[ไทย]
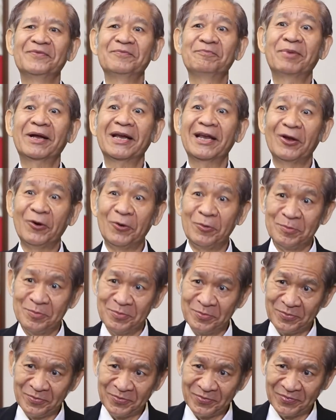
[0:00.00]
พัดลม
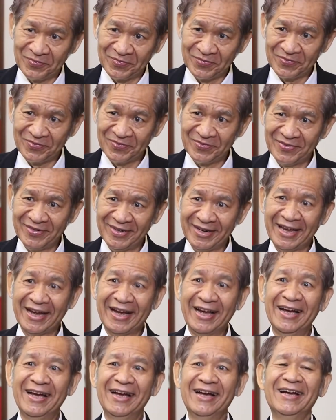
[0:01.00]

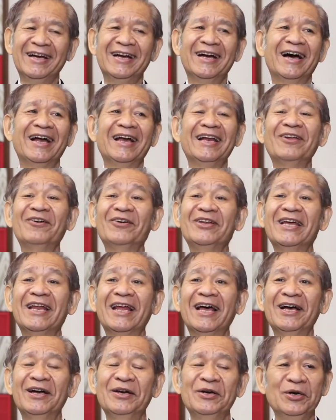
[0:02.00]
นะอะไรเหล่านี้
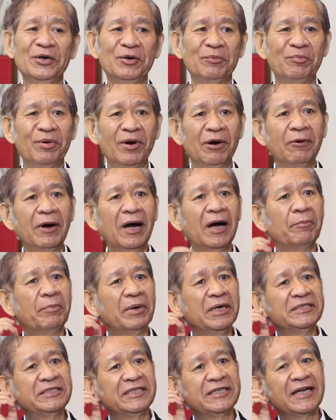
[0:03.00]
นะ เพราะว่า
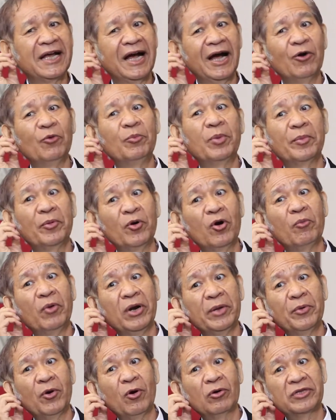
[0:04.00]
เป็นสินค้าอุปโภคบ
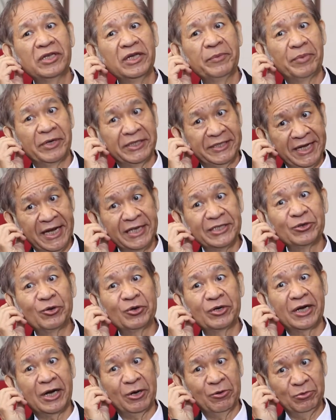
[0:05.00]
ริโภคที่ประชาชน
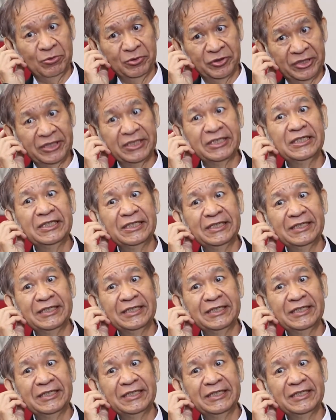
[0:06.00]
เขาซื้อ